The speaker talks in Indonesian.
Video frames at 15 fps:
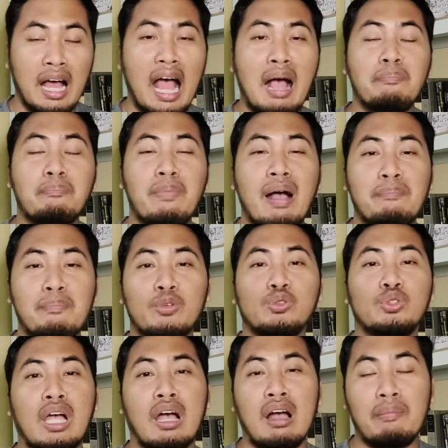
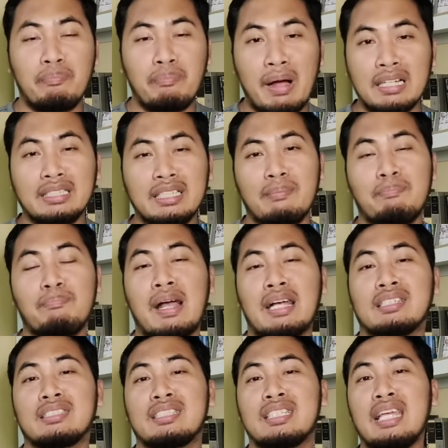Apapun jawabannya
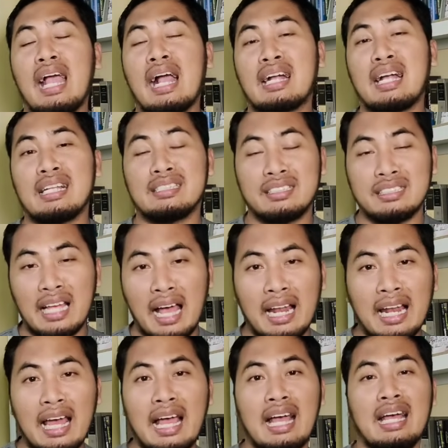pasti akan
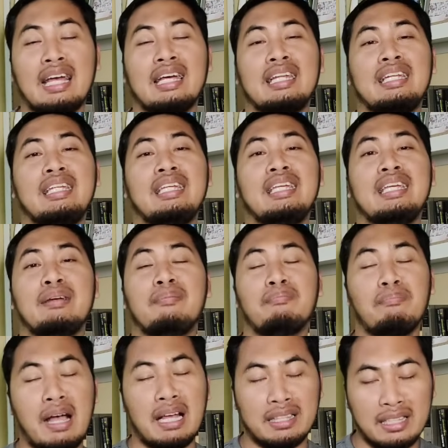salah di
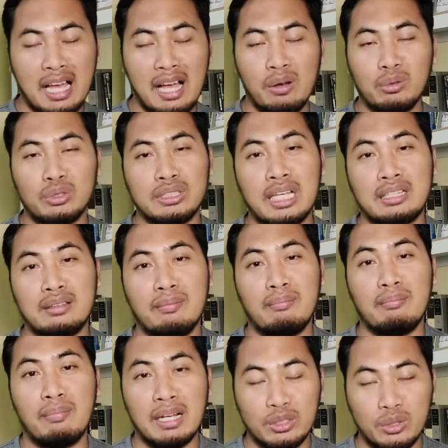mata
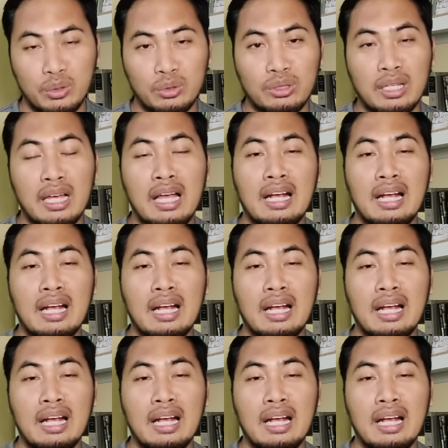Ustadz Masud.